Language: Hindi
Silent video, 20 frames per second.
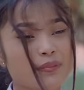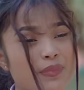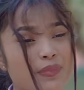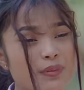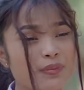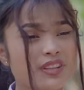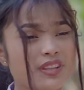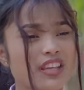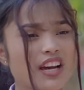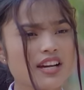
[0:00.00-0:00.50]

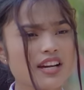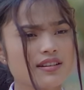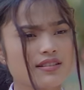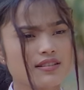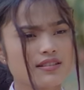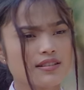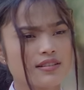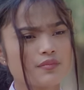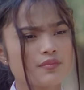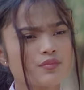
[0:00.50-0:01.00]
मिमिता
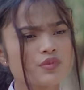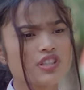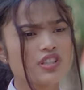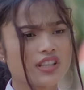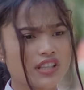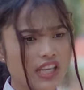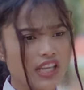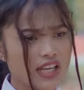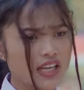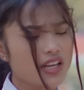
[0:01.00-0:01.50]
मुझे
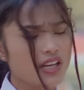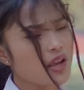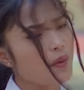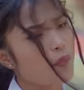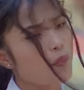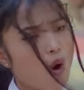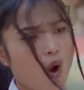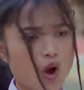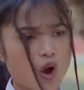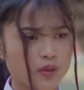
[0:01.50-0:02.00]
तेरे लिए
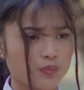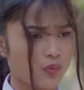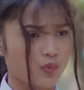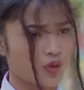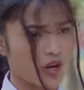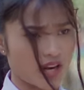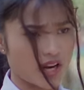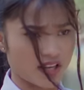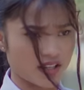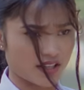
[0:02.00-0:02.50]
बहुत
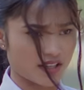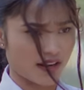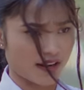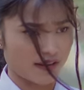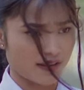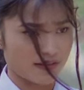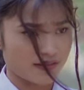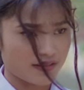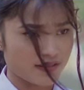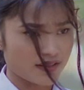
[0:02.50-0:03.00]
बुरा लग रहा
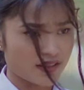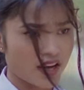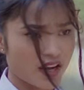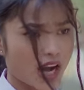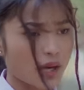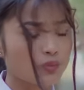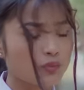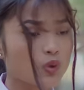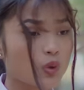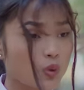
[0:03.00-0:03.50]
है
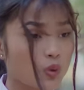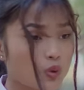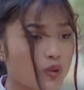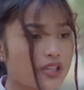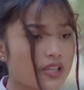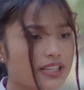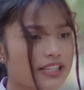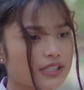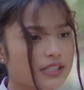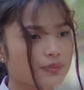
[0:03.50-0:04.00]
हम दोनों
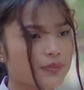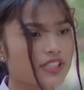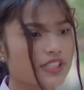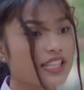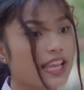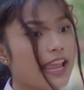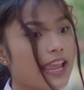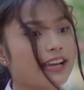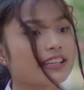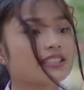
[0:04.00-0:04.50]
की
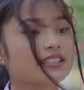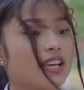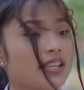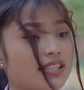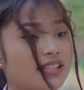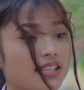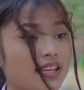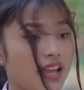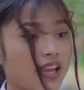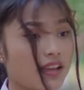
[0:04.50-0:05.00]
किस्मत एक
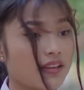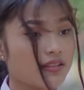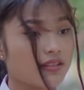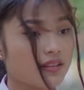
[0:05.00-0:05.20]
जैसी है